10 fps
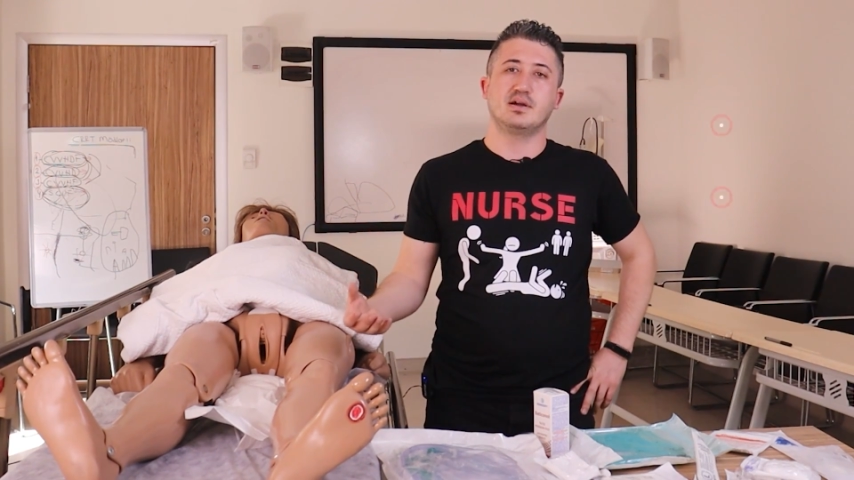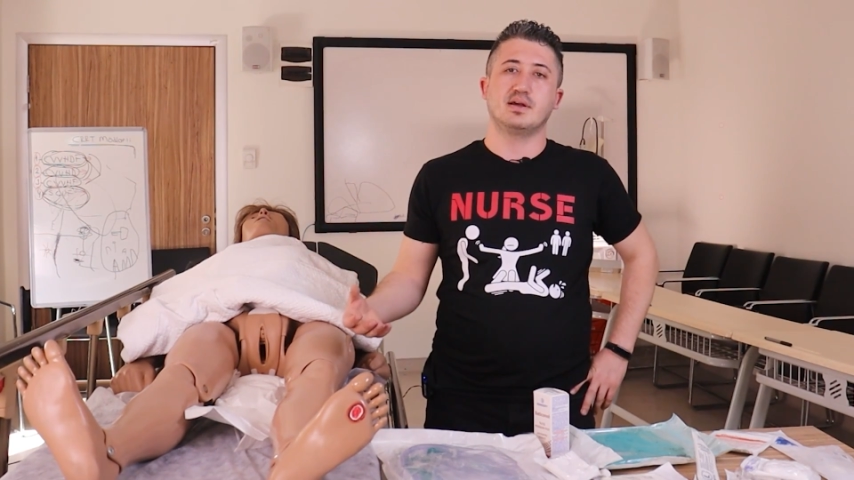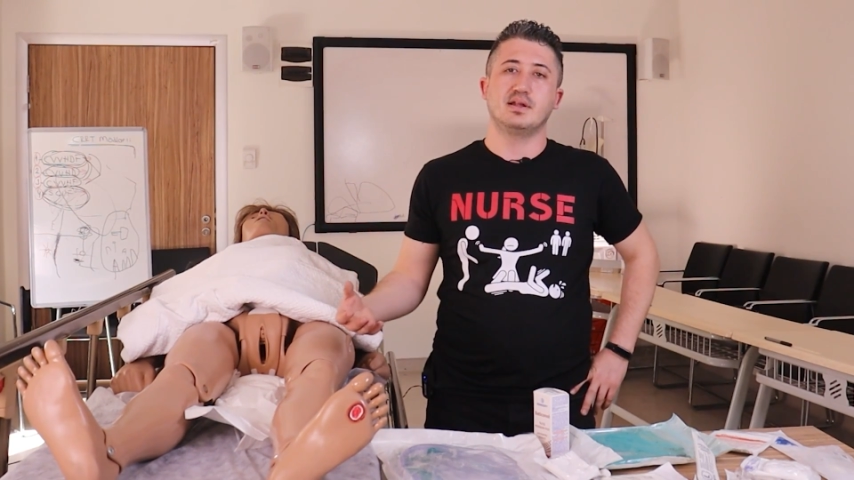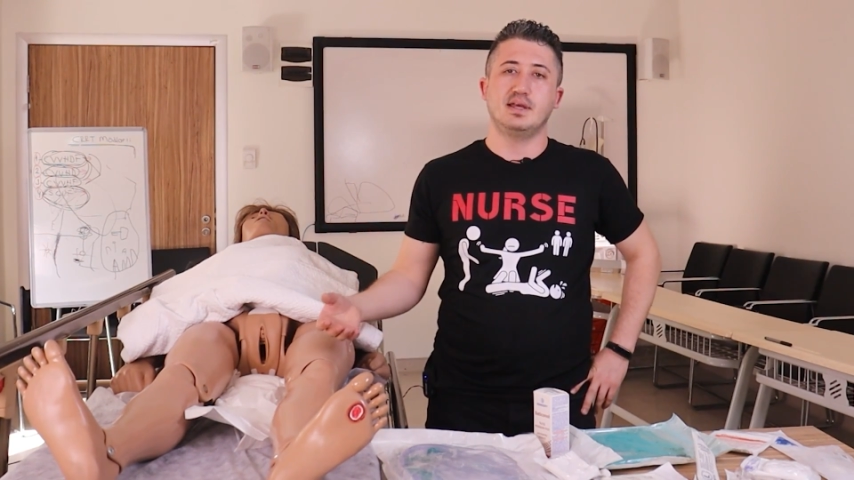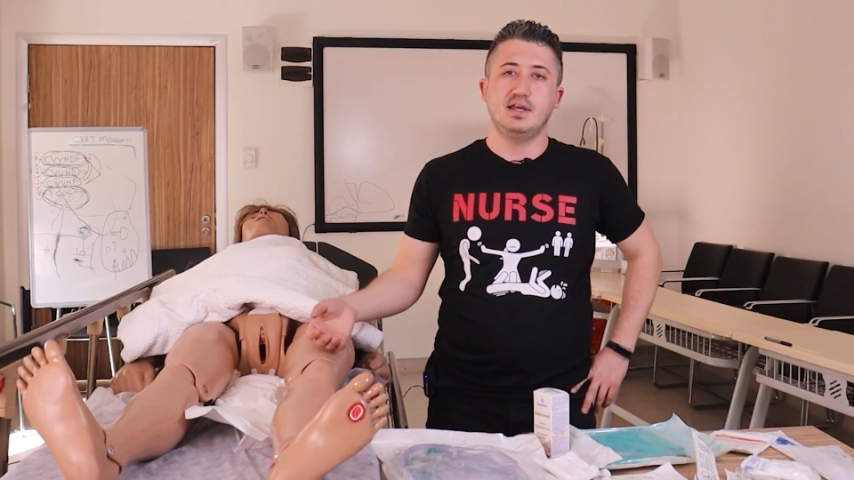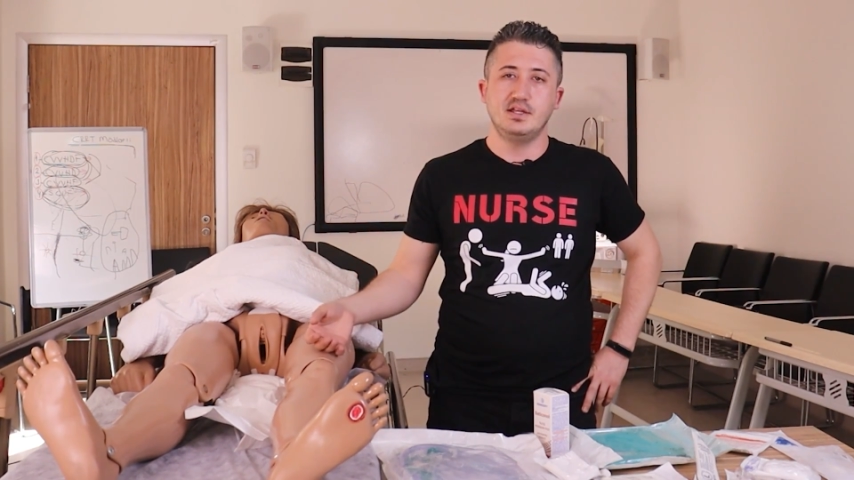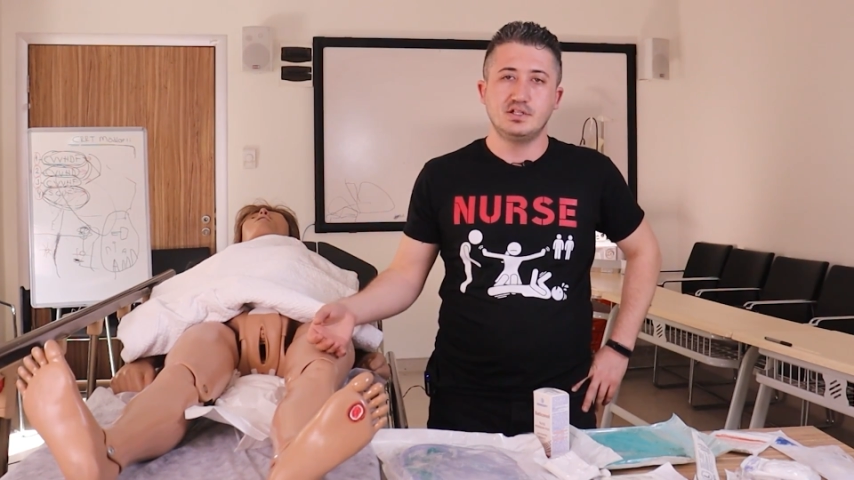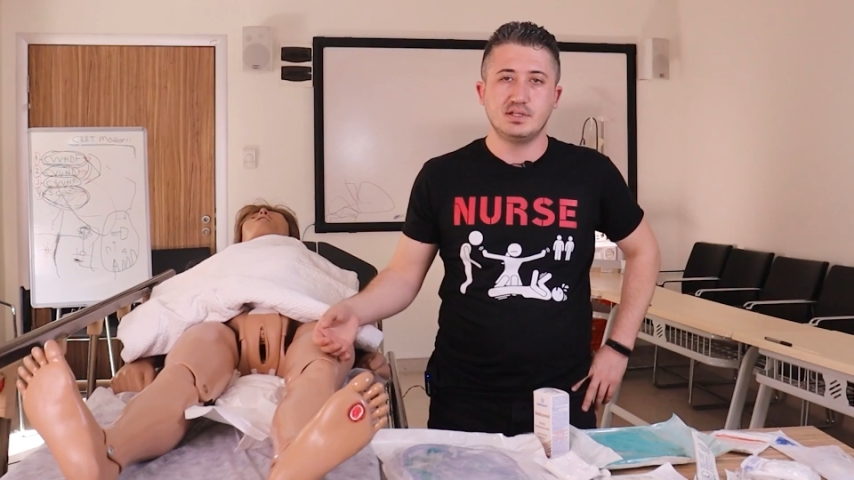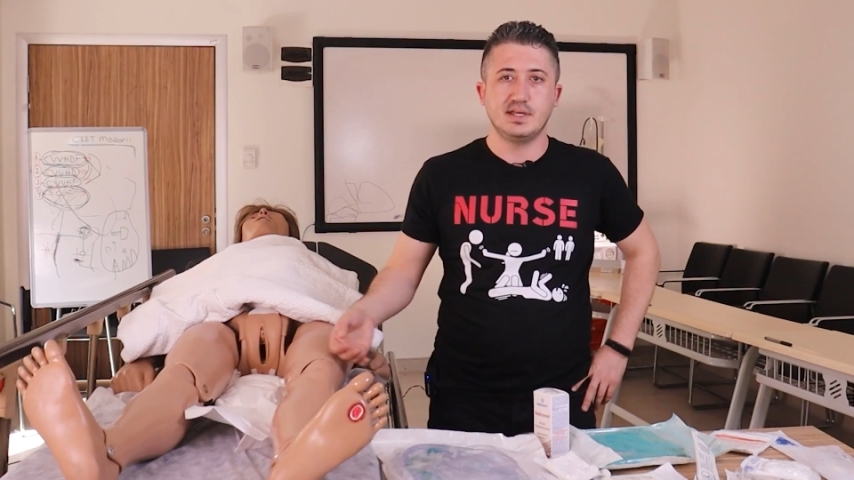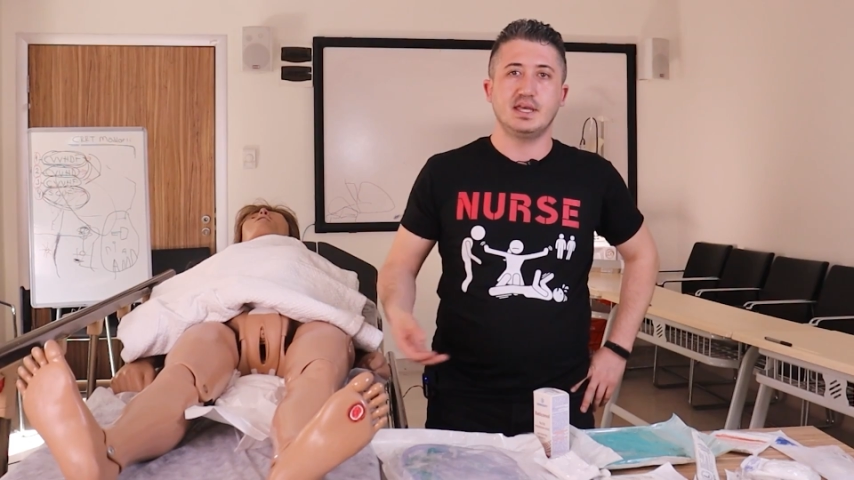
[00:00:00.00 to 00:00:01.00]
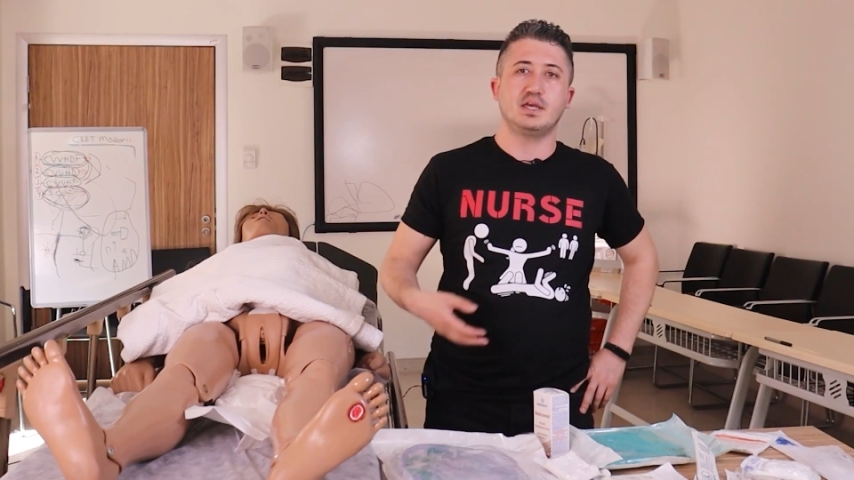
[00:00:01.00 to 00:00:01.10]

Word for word: kanal gelişti,